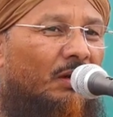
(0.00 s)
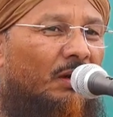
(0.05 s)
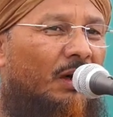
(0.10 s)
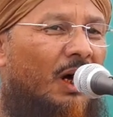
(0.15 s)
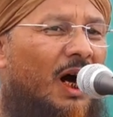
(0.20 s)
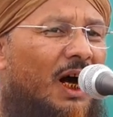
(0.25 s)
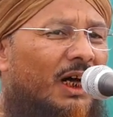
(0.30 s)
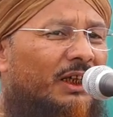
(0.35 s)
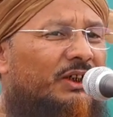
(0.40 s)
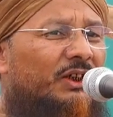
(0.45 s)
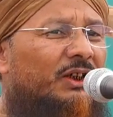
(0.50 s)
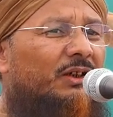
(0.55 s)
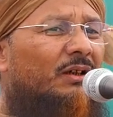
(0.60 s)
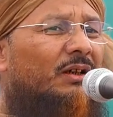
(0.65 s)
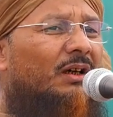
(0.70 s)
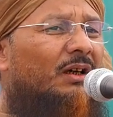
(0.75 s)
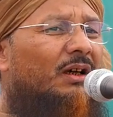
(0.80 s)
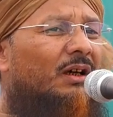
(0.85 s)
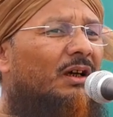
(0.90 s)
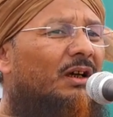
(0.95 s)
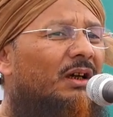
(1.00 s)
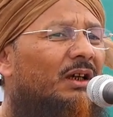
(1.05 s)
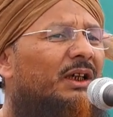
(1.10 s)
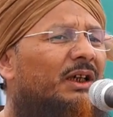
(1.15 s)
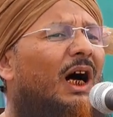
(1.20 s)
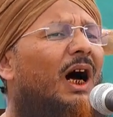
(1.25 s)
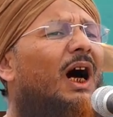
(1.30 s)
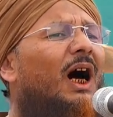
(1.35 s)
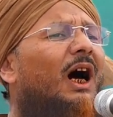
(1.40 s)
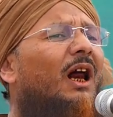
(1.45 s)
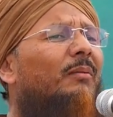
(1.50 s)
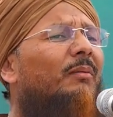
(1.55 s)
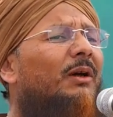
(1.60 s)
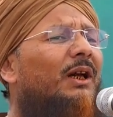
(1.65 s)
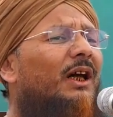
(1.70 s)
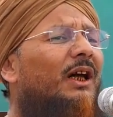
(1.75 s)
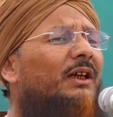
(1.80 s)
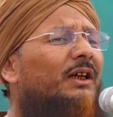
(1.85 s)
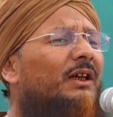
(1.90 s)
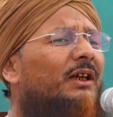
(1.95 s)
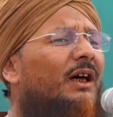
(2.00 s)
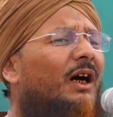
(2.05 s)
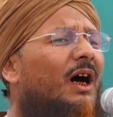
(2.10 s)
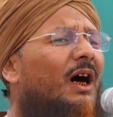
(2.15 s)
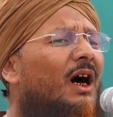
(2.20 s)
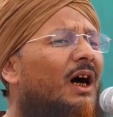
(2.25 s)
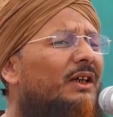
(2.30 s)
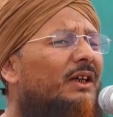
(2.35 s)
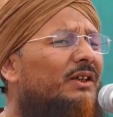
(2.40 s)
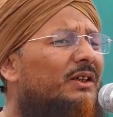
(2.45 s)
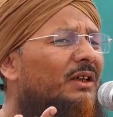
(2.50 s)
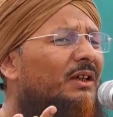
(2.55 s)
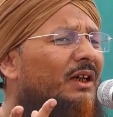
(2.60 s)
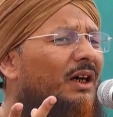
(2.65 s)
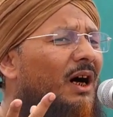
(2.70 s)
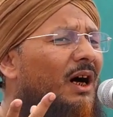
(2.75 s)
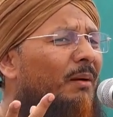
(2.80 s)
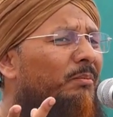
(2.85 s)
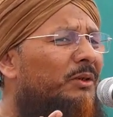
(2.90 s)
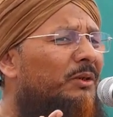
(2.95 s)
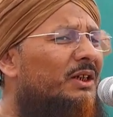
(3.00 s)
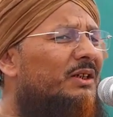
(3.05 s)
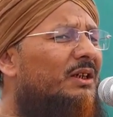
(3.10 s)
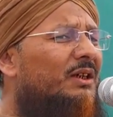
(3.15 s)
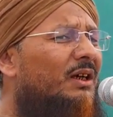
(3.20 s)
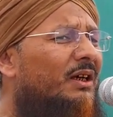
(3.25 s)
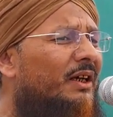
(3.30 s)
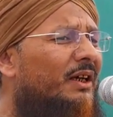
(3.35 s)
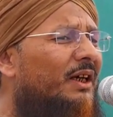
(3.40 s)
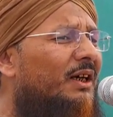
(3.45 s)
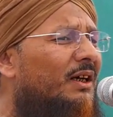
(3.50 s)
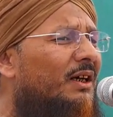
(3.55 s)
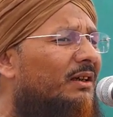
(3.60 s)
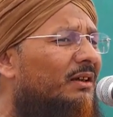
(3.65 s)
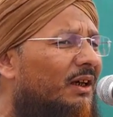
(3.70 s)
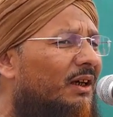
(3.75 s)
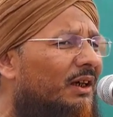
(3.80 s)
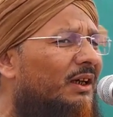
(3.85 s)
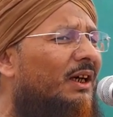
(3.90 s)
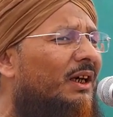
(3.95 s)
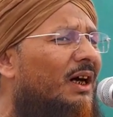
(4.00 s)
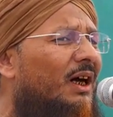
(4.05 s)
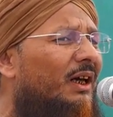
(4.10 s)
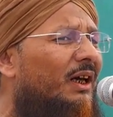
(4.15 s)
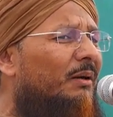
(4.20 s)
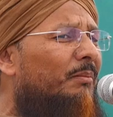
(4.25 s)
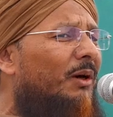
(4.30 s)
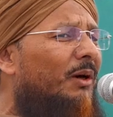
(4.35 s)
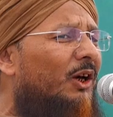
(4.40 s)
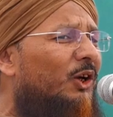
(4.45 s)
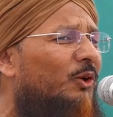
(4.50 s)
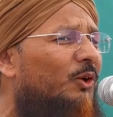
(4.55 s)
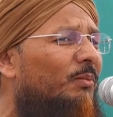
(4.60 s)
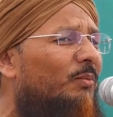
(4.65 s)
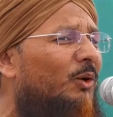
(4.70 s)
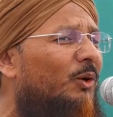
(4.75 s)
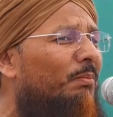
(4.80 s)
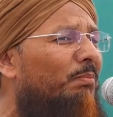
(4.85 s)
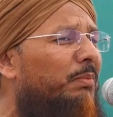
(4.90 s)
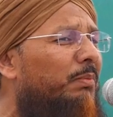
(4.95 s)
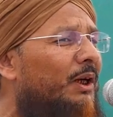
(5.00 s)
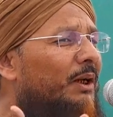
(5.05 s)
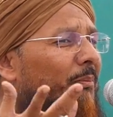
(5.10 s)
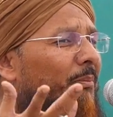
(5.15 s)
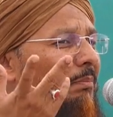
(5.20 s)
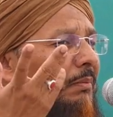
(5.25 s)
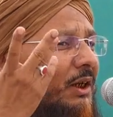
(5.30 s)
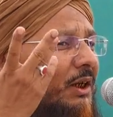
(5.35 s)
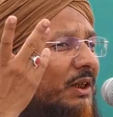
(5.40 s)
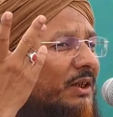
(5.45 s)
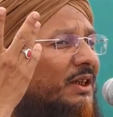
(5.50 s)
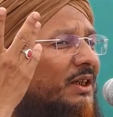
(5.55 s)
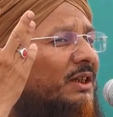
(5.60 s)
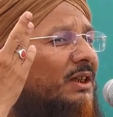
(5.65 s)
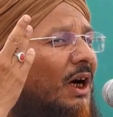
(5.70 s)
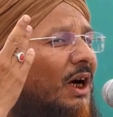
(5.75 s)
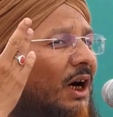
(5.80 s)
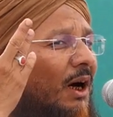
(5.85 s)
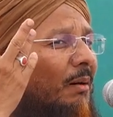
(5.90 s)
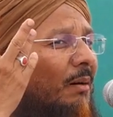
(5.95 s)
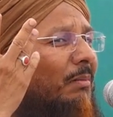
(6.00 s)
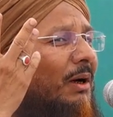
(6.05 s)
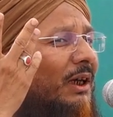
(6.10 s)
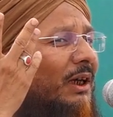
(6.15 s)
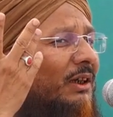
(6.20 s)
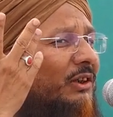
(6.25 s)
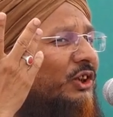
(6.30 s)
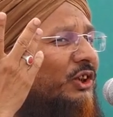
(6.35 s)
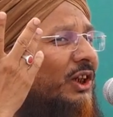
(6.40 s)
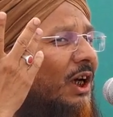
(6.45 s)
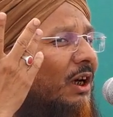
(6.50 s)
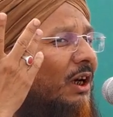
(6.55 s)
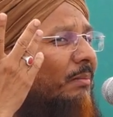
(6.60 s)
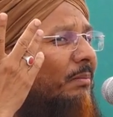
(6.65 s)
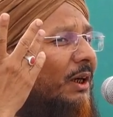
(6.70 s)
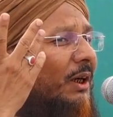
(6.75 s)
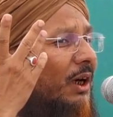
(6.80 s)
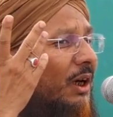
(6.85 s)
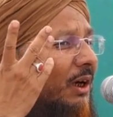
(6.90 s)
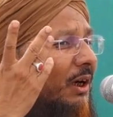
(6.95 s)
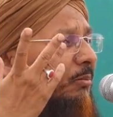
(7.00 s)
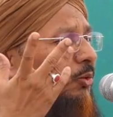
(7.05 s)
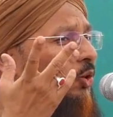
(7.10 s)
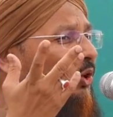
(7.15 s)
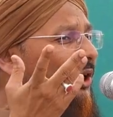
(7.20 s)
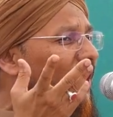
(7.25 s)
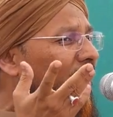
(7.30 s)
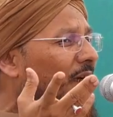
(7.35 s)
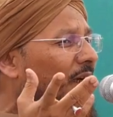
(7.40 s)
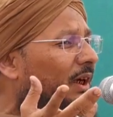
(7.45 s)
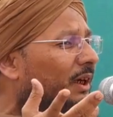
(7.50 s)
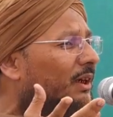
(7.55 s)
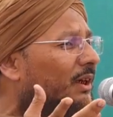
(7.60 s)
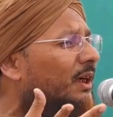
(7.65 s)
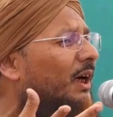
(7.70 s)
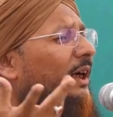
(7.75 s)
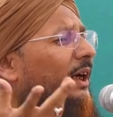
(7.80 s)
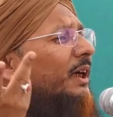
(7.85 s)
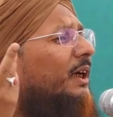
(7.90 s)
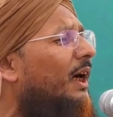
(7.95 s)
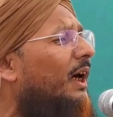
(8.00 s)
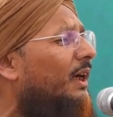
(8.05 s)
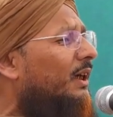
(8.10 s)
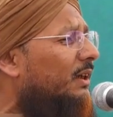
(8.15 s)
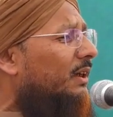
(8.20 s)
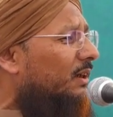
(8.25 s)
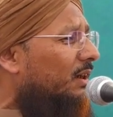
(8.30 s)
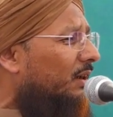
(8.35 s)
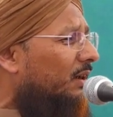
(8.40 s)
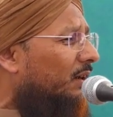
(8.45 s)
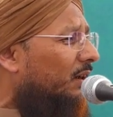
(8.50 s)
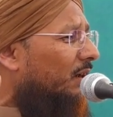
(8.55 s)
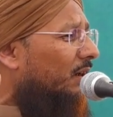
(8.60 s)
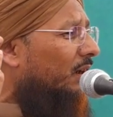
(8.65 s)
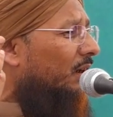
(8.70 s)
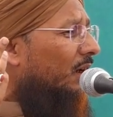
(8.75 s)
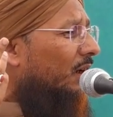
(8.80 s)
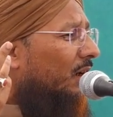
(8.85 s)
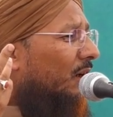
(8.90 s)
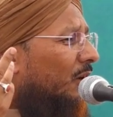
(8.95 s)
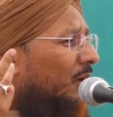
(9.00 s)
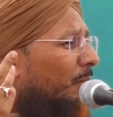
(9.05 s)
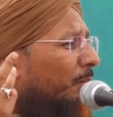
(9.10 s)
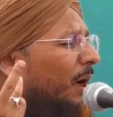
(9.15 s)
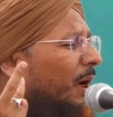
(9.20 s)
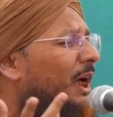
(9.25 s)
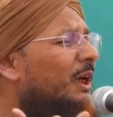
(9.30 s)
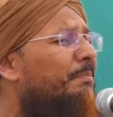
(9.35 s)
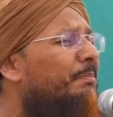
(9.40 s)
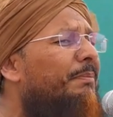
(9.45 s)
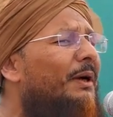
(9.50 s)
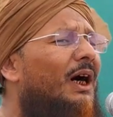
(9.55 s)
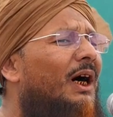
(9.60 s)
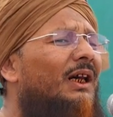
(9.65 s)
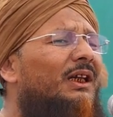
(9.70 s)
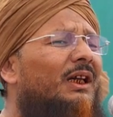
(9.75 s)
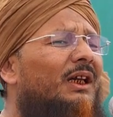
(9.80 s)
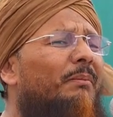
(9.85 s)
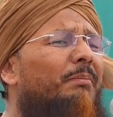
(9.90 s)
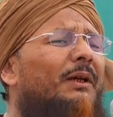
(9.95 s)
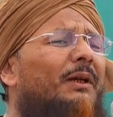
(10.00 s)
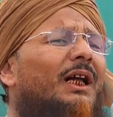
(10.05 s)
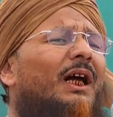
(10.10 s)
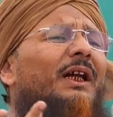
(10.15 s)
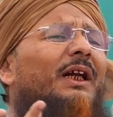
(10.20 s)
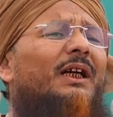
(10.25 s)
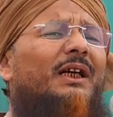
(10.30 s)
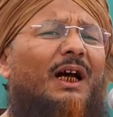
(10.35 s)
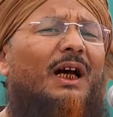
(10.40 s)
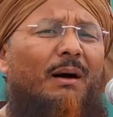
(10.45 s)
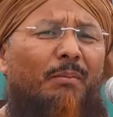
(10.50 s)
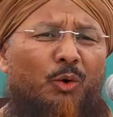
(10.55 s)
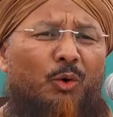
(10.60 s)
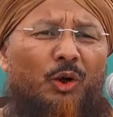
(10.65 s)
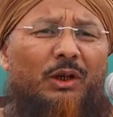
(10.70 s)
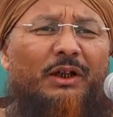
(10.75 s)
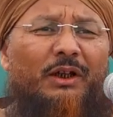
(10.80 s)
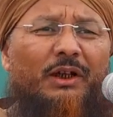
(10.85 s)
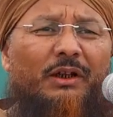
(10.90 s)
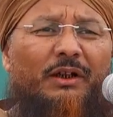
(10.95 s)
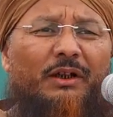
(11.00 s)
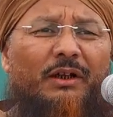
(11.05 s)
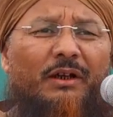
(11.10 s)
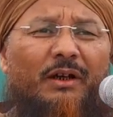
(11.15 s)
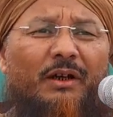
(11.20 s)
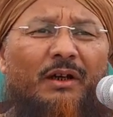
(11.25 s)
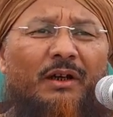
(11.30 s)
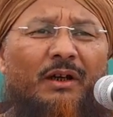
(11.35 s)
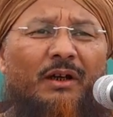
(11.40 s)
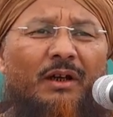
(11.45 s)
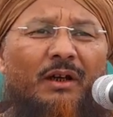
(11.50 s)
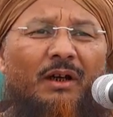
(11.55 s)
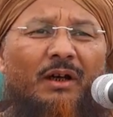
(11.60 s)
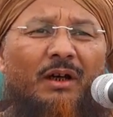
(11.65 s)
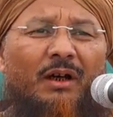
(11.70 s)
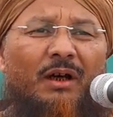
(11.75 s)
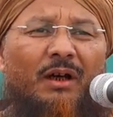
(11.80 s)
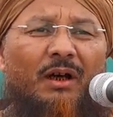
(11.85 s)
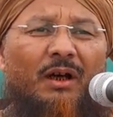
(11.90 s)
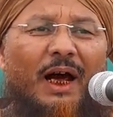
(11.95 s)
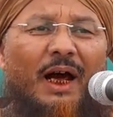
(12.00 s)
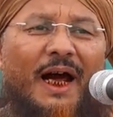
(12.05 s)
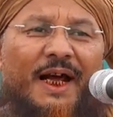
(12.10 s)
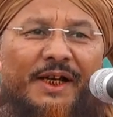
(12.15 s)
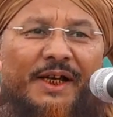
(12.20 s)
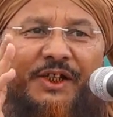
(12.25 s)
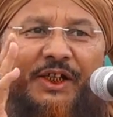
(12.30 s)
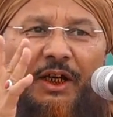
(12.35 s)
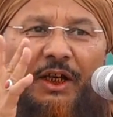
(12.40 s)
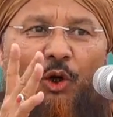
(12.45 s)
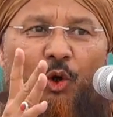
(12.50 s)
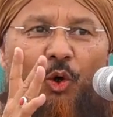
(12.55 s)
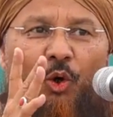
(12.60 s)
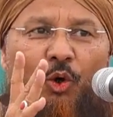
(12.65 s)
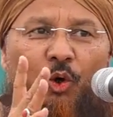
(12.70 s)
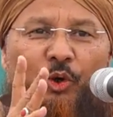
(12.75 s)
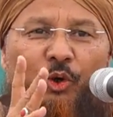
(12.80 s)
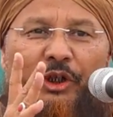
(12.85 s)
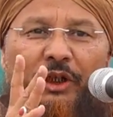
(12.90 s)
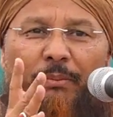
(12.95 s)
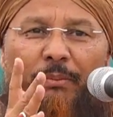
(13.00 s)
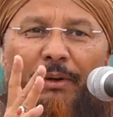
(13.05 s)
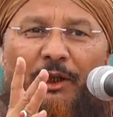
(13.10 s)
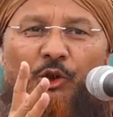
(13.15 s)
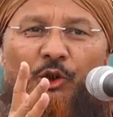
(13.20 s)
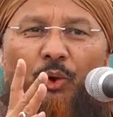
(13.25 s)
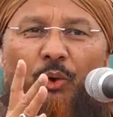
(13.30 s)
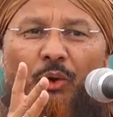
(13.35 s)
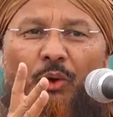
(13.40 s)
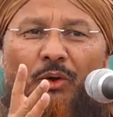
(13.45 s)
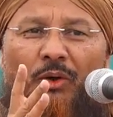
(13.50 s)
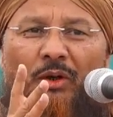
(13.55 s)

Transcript: आज, आज क्या हाल बना दिया आज जिन्हें आपदस करने का तरीका नहीं मालूम वो बड़े बड़े सहाबा की शान में कलम उठा के न जाने क्या लिख देते माइक पे आते हैं पता नहीं क्या बोल देते हैं ऐसे लोगों से बचो